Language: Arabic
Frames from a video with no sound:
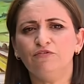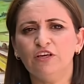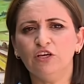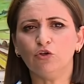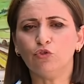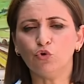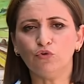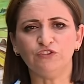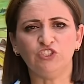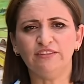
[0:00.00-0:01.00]
في
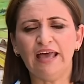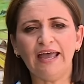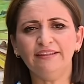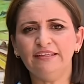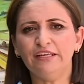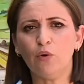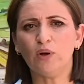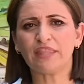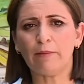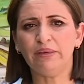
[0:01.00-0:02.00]
ظروف جد عادية
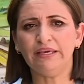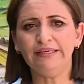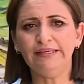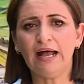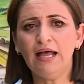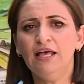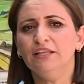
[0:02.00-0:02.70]
وطبيعية